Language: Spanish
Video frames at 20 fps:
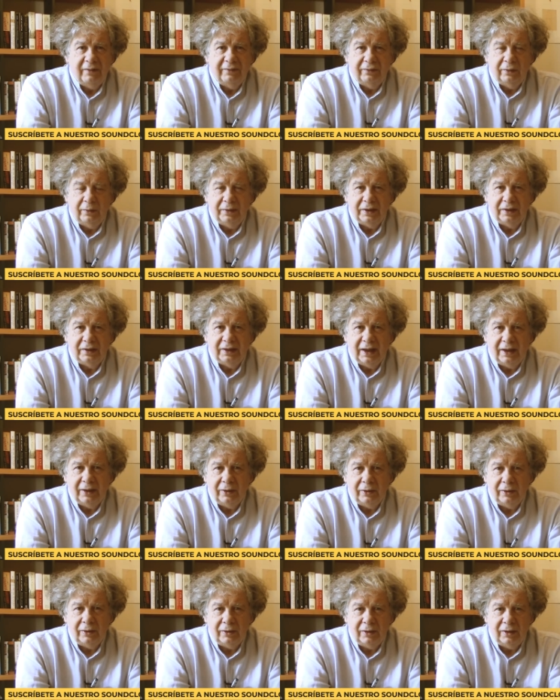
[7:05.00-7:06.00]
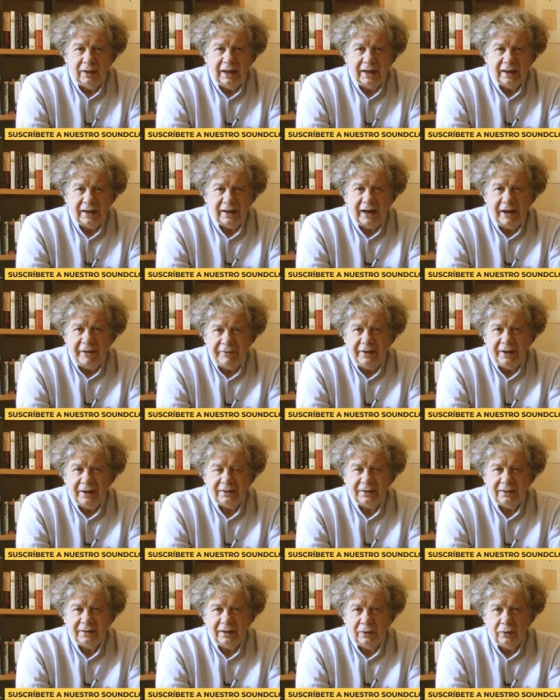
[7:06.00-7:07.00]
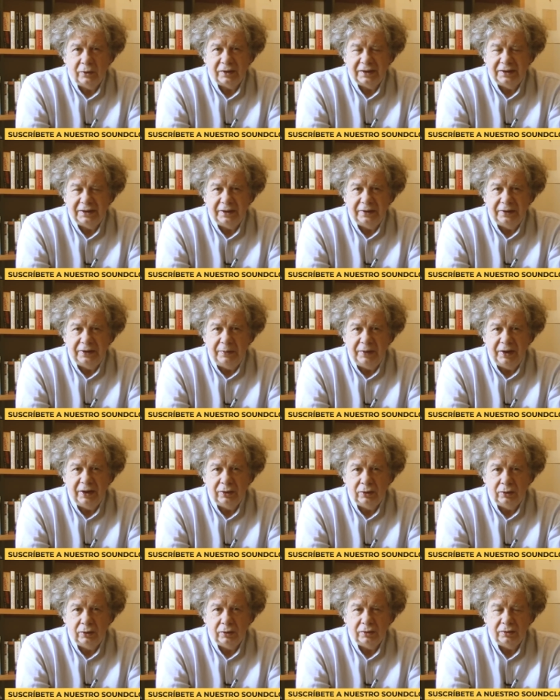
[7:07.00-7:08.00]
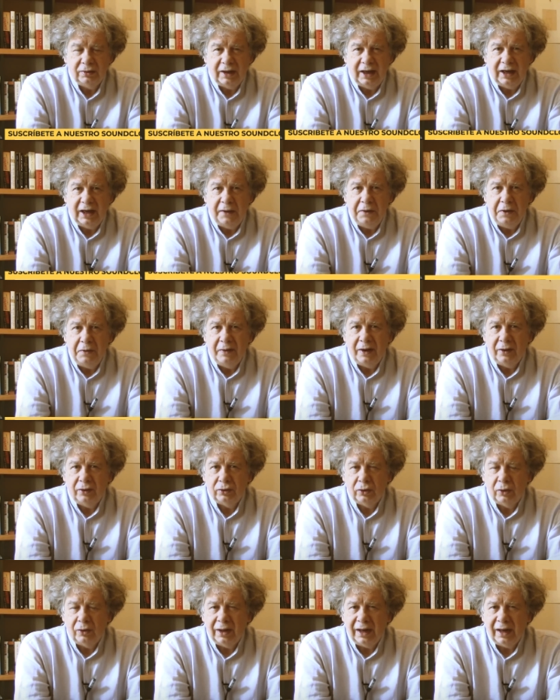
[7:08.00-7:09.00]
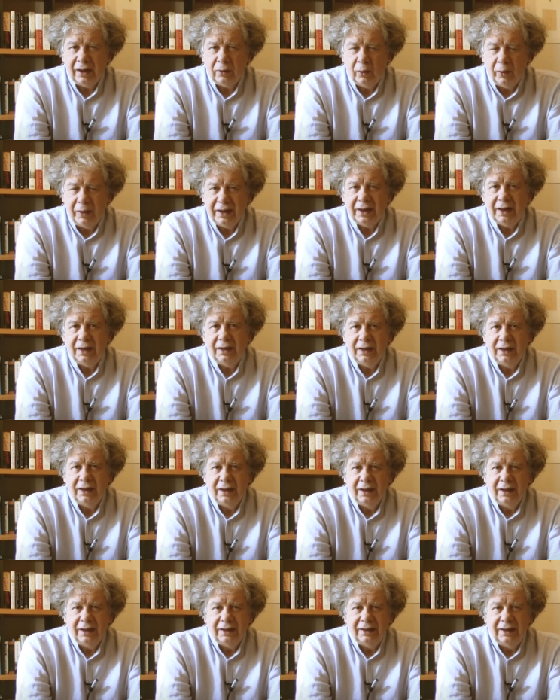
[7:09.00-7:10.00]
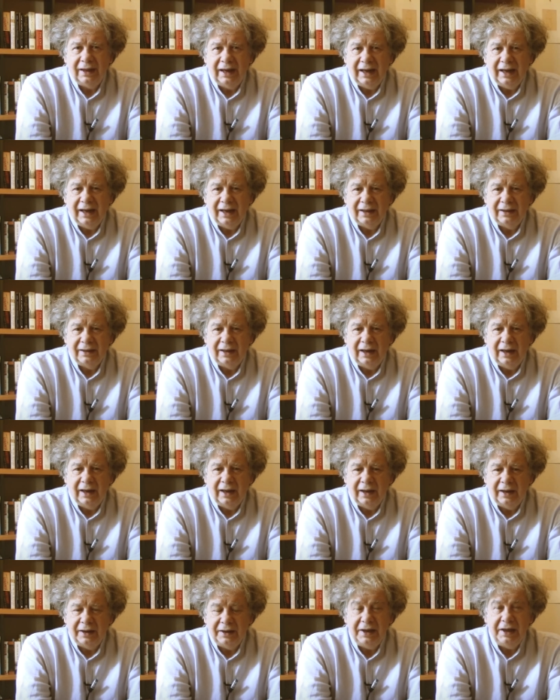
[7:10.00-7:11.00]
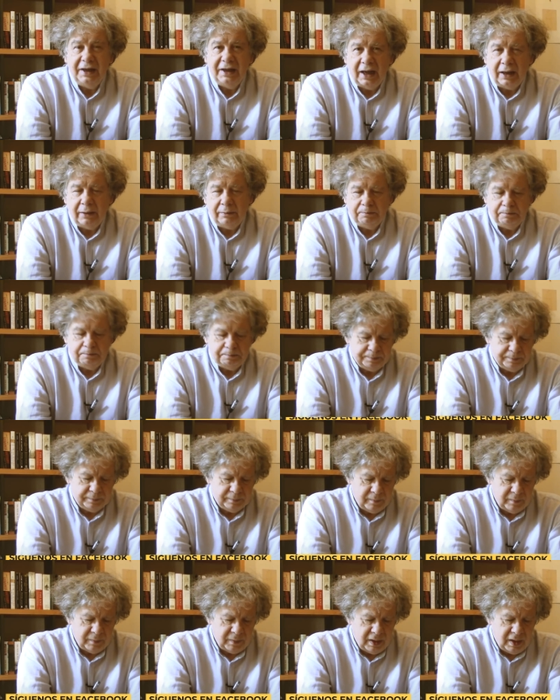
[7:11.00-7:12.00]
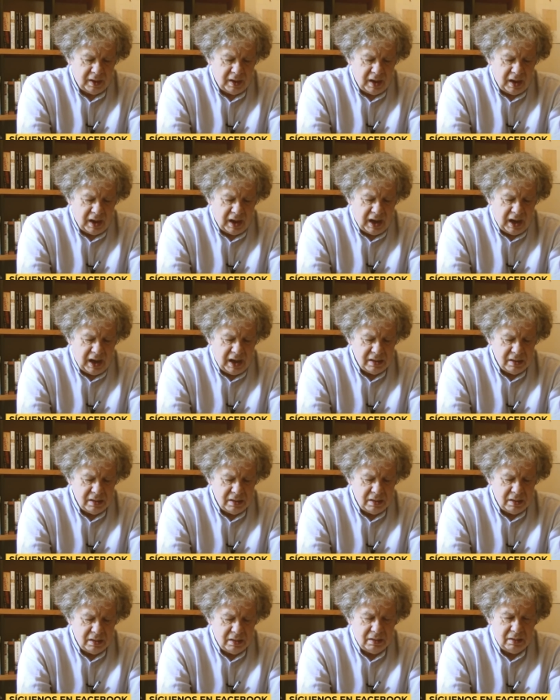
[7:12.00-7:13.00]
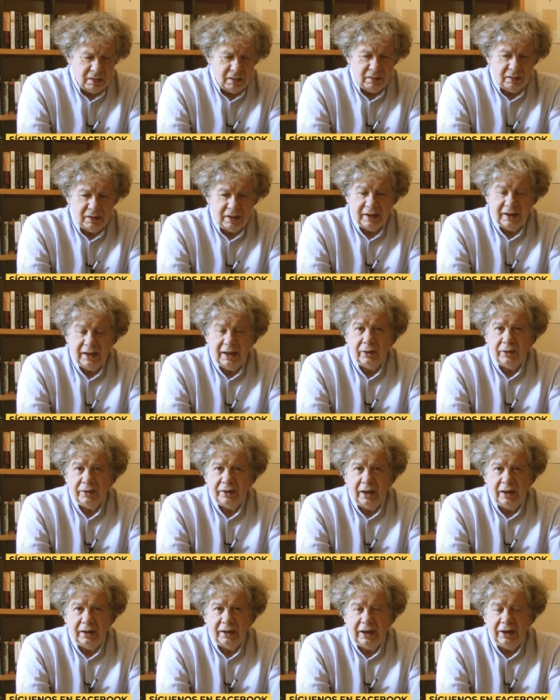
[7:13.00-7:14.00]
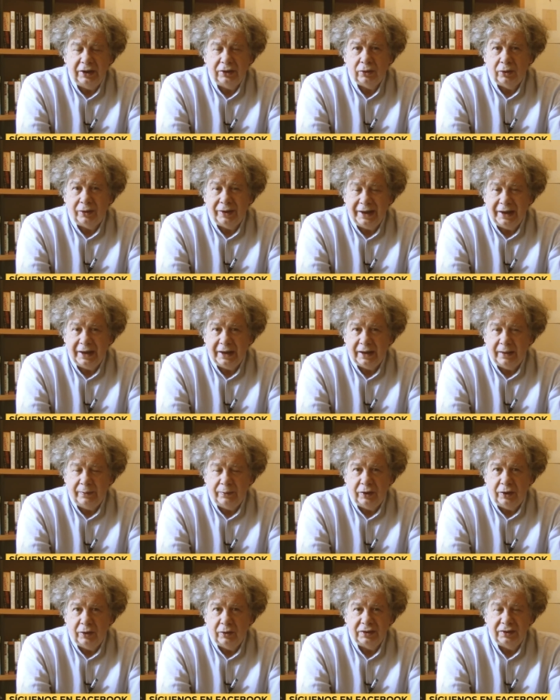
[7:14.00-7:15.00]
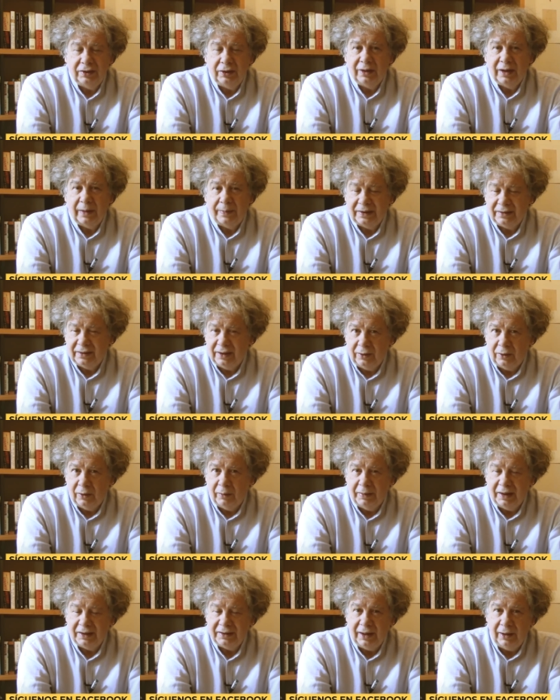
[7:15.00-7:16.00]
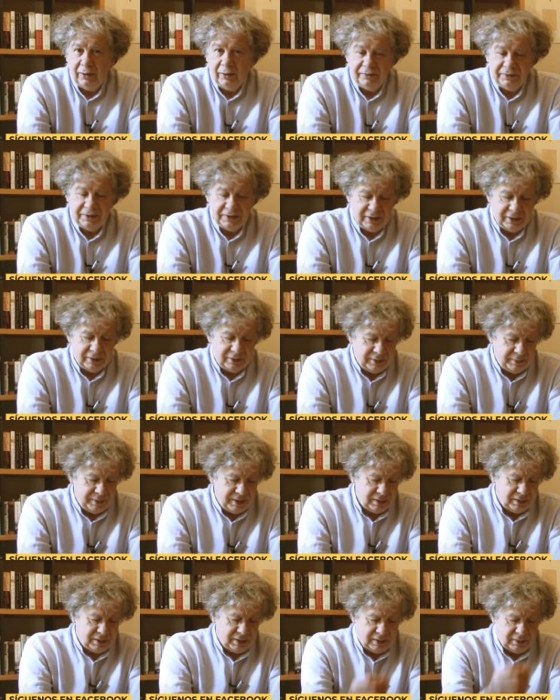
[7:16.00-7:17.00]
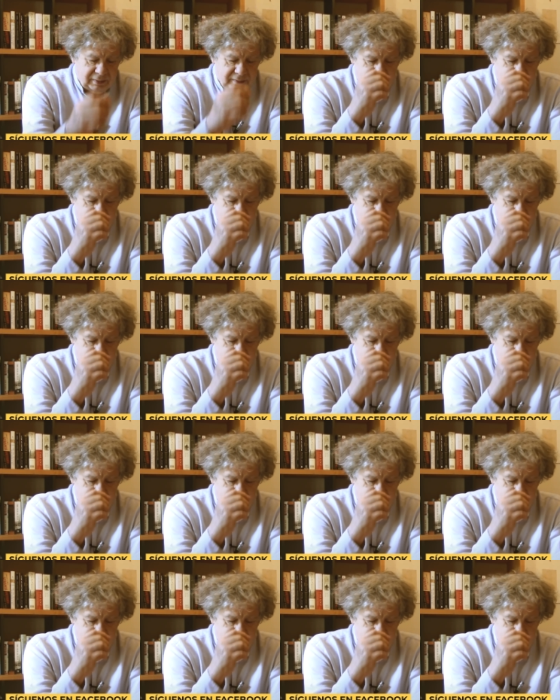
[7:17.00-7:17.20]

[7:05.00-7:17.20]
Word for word: fomentado las rabias, los resentimientos, han avivado todas las cuecas de la ira, han dejado que el delito crezca porque no han sido capaces de combatirlo eficientemente